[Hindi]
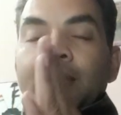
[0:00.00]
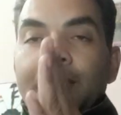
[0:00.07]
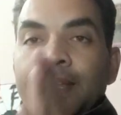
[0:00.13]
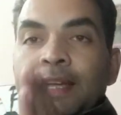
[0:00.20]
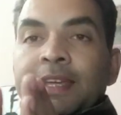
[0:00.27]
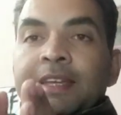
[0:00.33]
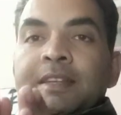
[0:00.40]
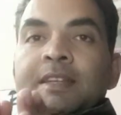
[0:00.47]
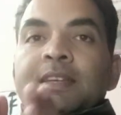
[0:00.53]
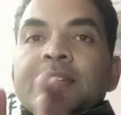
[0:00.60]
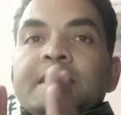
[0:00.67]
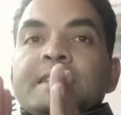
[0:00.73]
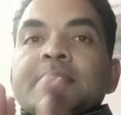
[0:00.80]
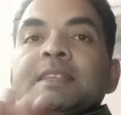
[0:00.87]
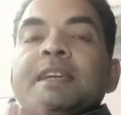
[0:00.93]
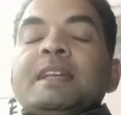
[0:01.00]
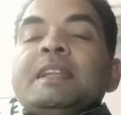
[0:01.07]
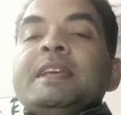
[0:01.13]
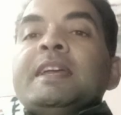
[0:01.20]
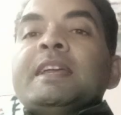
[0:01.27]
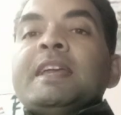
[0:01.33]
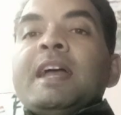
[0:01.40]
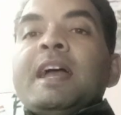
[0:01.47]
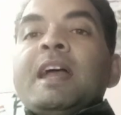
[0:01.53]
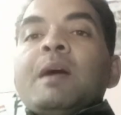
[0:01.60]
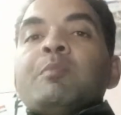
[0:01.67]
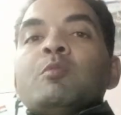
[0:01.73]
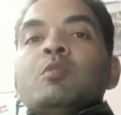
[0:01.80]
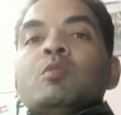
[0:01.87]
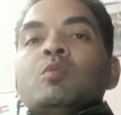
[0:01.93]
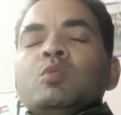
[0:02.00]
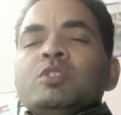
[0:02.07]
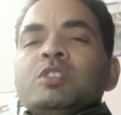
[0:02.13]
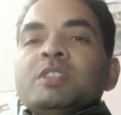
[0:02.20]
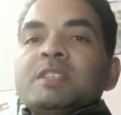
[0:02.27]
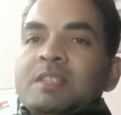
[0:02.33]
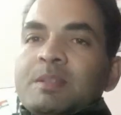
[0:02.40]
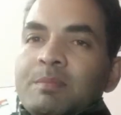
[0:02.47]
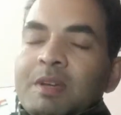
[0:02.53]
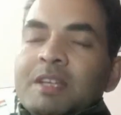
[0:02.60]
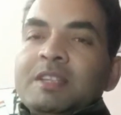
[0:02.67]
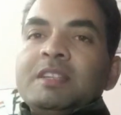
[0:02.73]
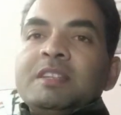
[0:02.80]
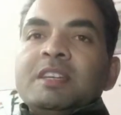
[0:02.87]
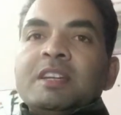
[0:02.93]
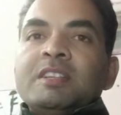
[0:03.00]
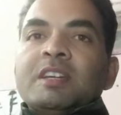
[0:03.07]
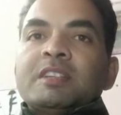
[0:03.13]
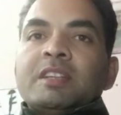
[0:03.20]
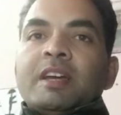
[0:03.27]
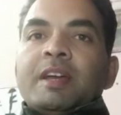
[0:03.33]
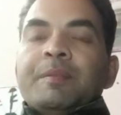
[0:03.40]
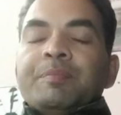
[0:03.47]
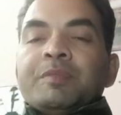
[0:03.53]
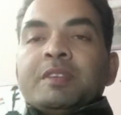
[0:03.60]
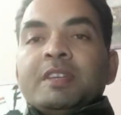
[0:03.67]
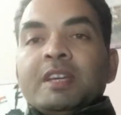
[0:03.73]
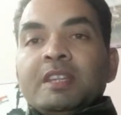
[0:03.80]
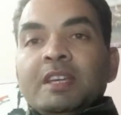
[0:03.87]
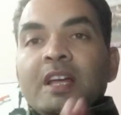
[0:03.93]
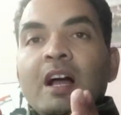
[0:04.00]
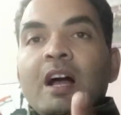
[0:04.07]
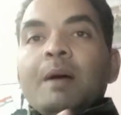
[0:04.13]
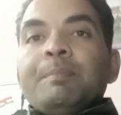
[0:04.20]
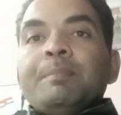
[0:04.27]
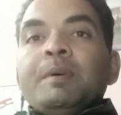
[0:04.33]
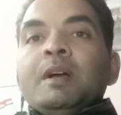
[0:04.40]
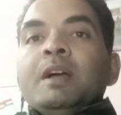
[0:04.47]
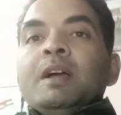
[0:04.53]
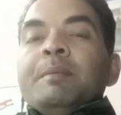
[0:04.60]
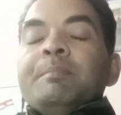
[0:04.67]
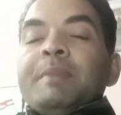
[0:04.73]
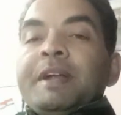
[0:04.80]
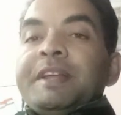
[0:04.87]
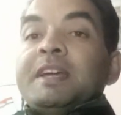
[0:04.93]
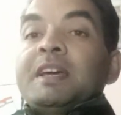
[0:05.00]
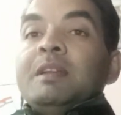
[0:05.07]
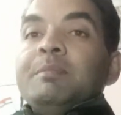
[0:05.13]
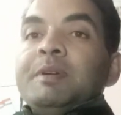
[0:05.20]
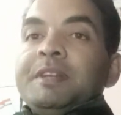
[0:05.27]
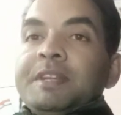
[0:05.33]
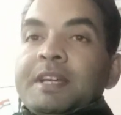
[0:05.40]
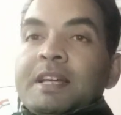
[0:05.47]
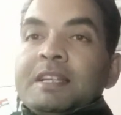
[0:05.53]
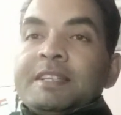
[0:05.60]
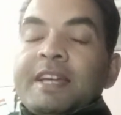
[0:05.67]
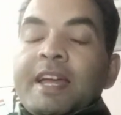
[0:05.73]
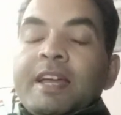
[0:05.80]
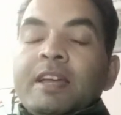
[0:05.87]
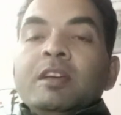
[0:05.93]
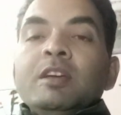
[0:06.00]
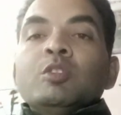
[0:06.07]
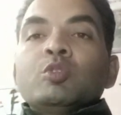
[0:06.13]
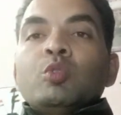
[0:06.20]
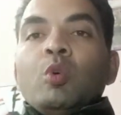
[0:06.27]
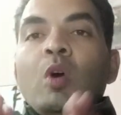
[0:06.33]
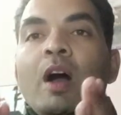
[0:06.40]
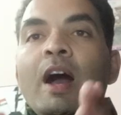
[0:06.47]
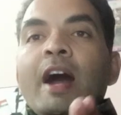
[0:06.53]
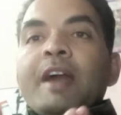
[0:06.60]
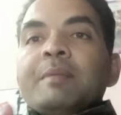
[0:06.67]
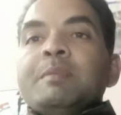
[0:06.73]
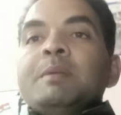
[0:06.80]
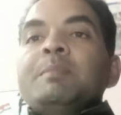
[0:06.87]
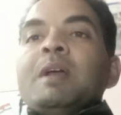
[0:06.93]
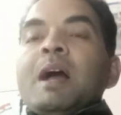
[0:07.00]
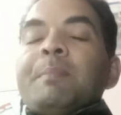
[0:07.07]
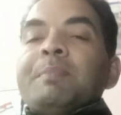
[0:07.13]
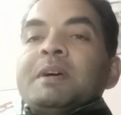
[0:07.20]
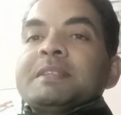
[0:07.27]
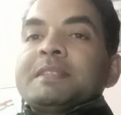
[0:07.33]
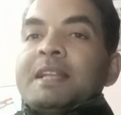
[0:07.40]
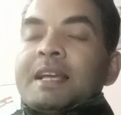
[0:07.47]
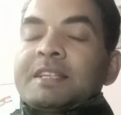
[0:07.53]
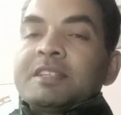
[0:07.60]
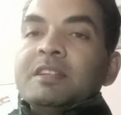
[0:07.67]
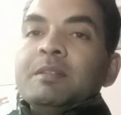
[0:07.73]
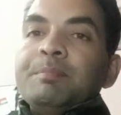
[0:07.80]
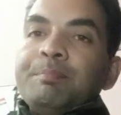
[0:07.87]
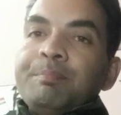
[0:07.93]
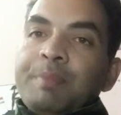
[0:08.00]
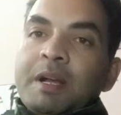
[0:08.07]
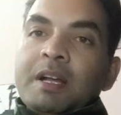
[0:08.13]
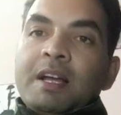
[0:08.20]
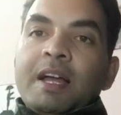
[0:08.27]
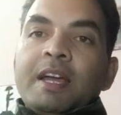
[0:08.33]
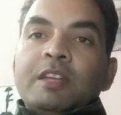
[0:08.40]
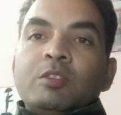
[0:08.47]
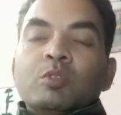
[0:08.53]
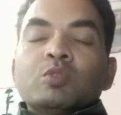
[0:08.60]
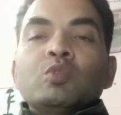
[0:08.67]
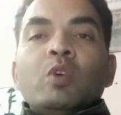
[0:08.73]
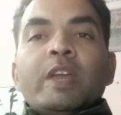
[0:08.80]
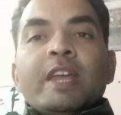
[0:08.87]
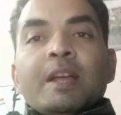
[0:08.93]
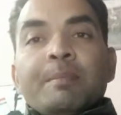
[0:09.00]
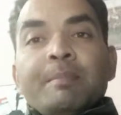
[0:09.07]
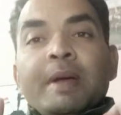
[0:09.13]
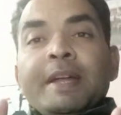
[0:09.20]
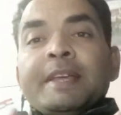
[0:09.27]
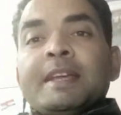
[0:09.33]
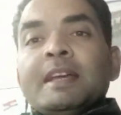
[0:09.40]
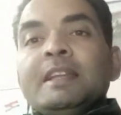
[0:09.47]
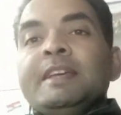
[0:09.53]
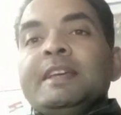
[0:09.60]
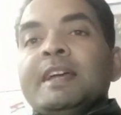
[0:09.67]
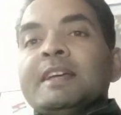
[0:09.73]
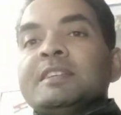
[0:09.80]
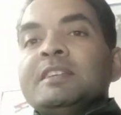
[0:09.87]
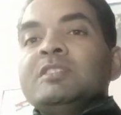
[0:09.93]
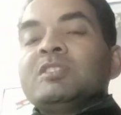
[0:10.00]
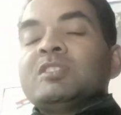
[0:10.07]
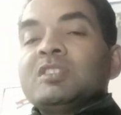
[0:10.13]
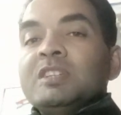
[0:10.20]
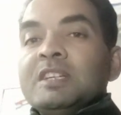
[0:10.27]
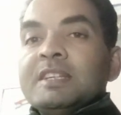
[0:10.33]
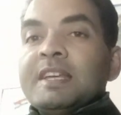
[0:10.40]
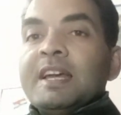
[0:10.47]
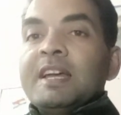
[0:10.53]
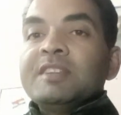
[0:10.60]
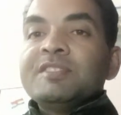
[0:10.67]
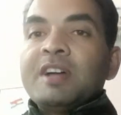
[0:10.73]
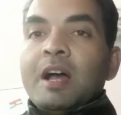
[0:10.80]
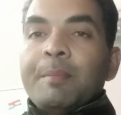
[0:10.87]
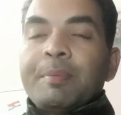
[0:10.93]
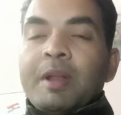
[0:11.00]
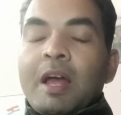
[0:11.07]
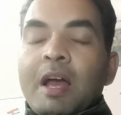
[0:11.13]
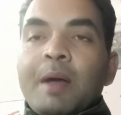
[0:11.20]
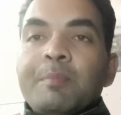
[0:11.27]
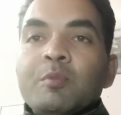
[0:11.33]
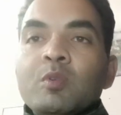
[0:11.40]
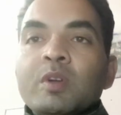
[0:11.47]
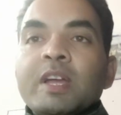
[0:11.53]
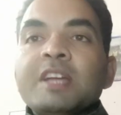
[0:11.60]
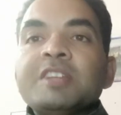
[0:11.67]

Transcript: लेकिन इसके लिए क्या है आपको कुछ समय दे दिया जाता है यदि आप मेडिकल में निकल जाएं तो आर्मी में आपका सिलेक्शन पक्का है दोस्तों एक मेडिकल ही ऐसी चीज़ है जहां पर आपको क्या